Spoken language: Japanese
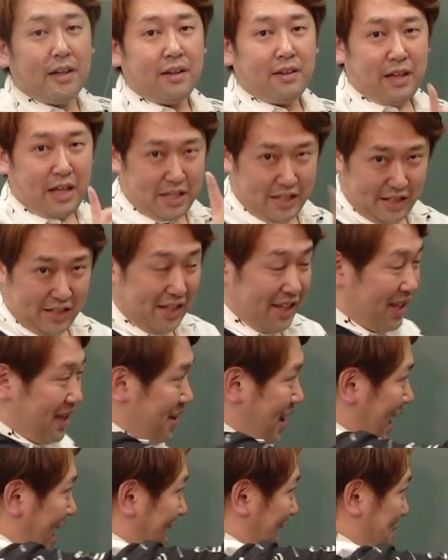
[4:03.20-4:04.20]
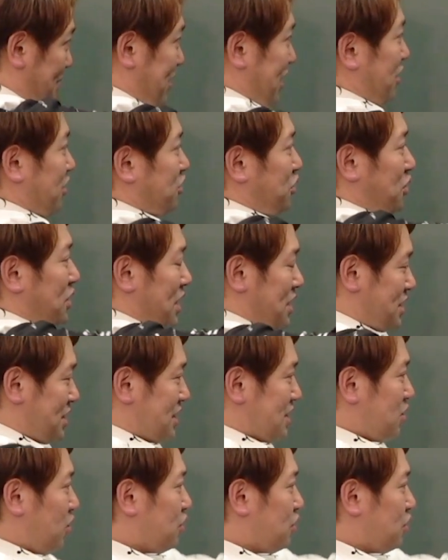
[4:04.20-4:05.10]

はい。えー、見ての通りです。